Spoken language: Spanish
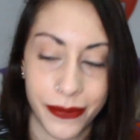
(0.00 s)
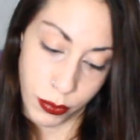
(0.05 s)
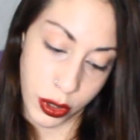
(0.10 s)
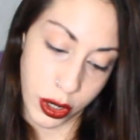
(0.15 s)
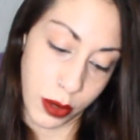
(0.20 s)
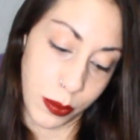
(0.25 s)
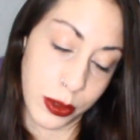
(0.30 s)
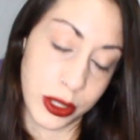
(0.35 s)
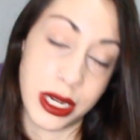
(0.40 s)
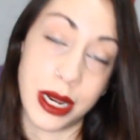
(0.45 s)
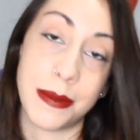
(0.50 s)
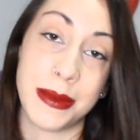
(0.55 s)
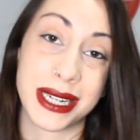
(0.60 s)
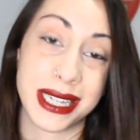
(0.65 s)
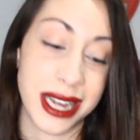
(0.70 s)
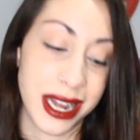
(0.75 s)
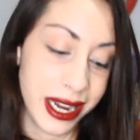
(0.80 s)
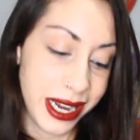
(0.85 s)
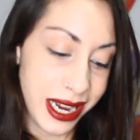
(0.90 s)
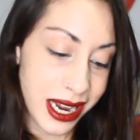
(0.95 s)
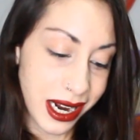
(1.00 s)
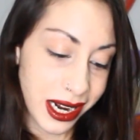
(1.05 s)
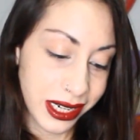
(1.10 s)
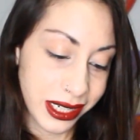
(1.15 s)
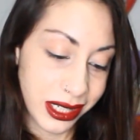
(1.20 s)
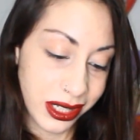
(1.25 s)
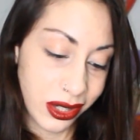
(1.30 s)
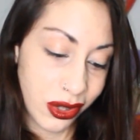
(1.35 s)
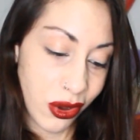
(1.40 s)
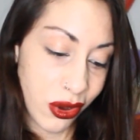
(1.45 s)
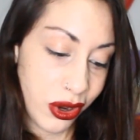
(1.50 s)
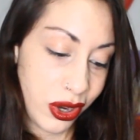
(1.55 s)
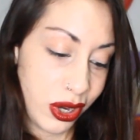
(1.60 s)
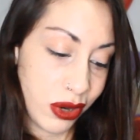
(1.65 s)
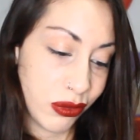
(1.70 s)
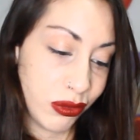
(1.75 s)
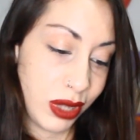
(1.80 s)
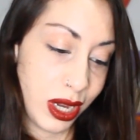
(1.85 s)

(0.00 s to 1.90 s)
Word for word: Bueno, pues la mascarilla que estoy